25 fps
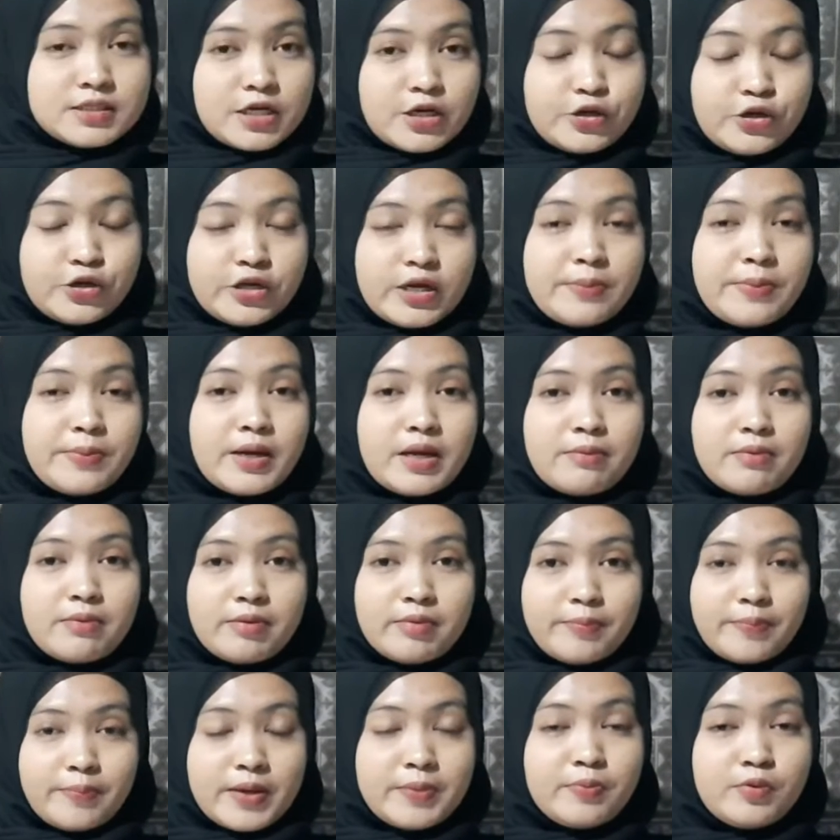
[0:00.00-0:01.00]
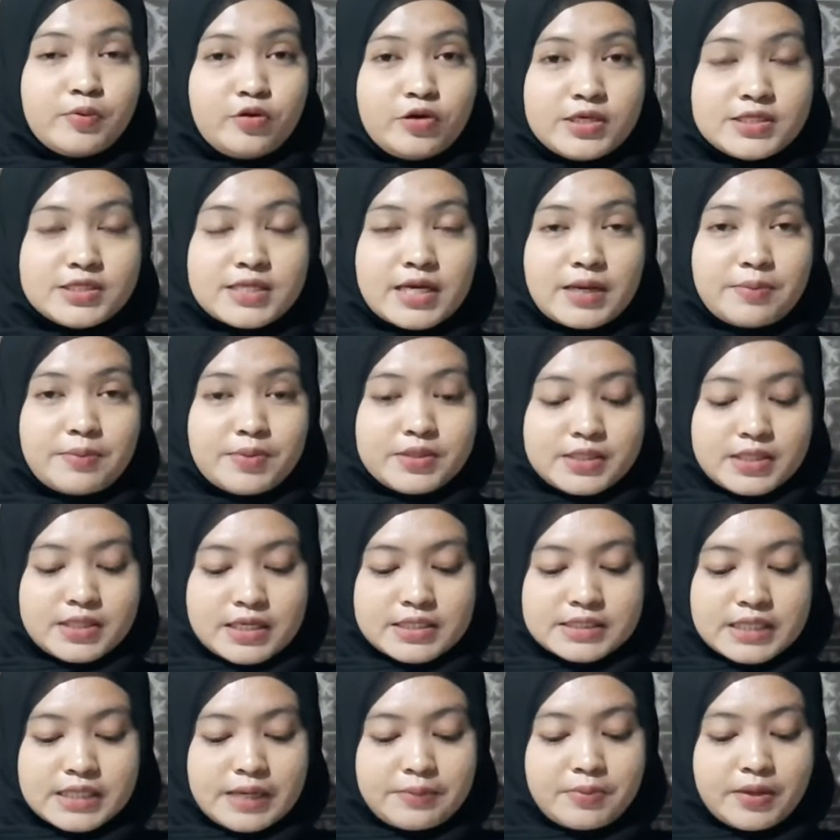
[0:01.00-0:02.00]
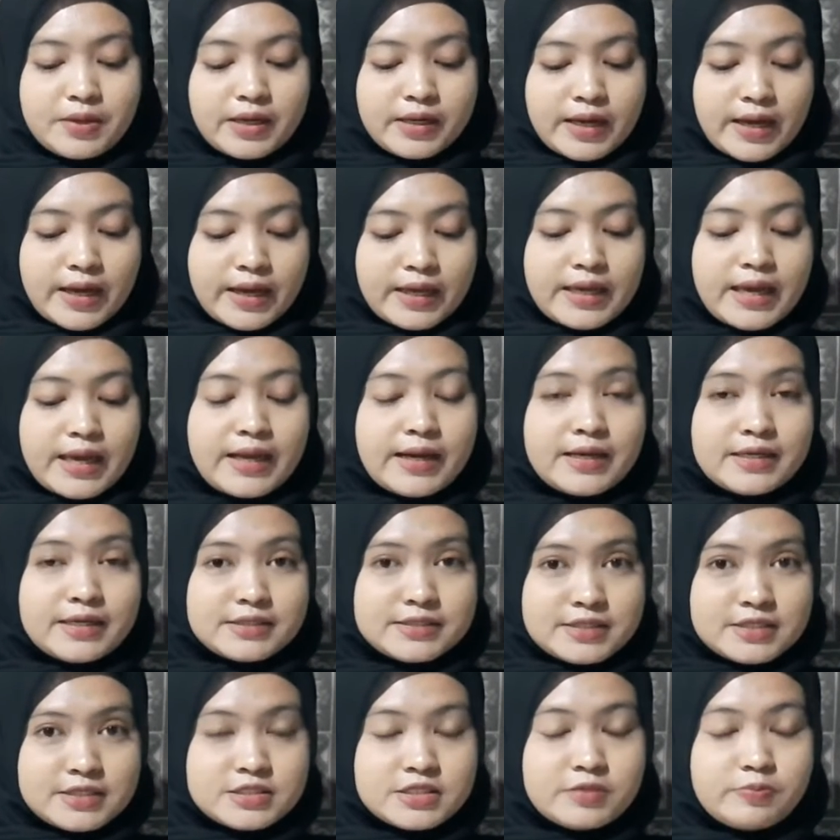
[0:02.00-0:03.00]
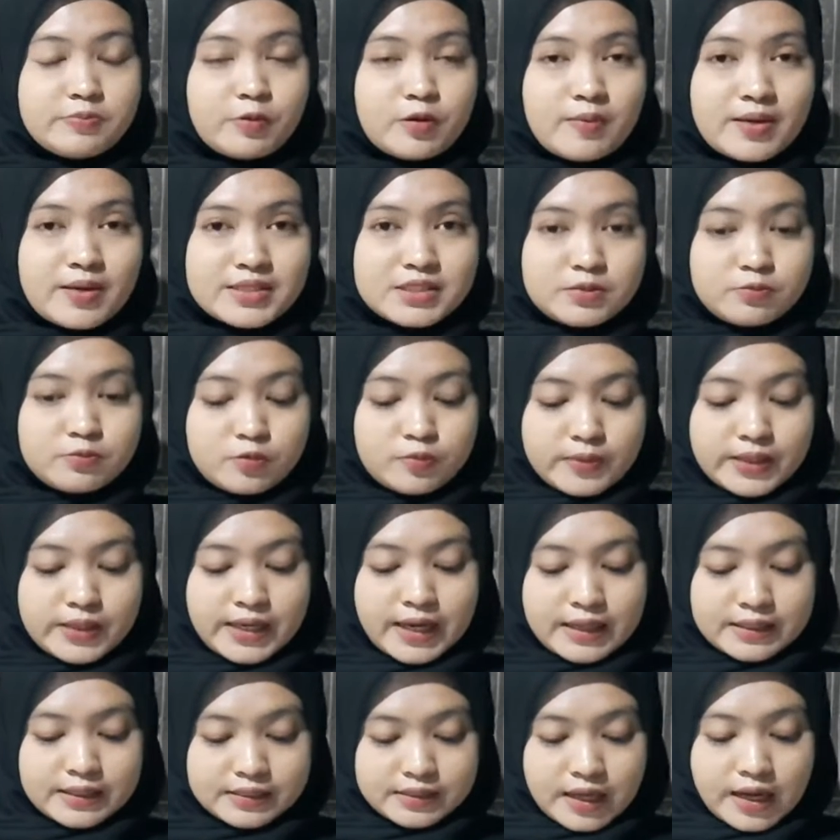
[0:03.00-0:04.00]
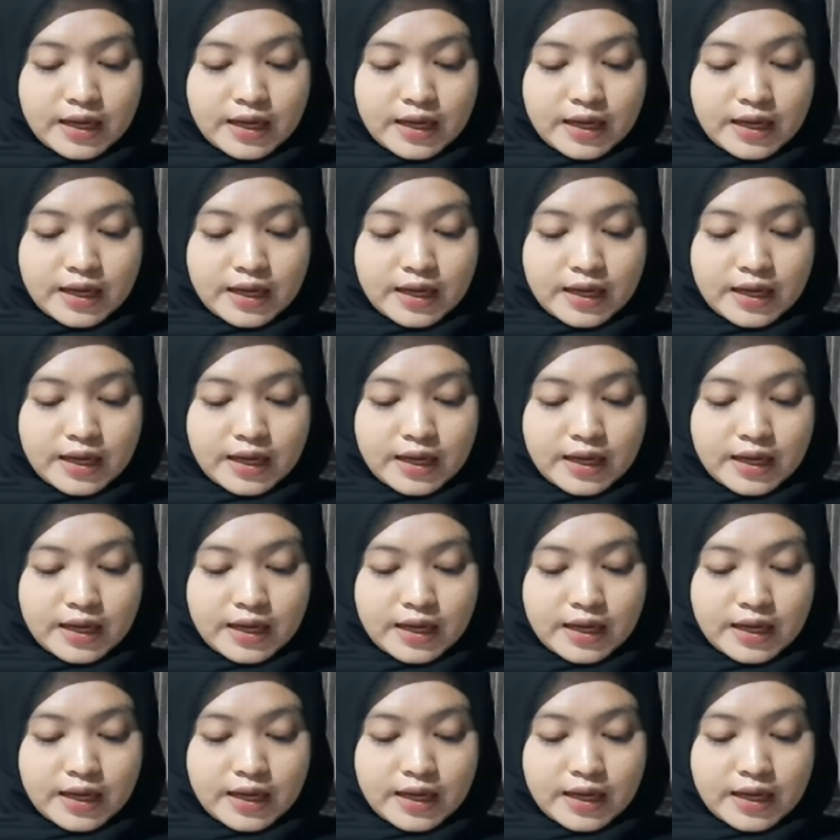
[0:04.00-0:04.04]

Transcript: Selanjutnya pada bab 4 penulis akan menjelaskan mengenai analisis diplomasi publik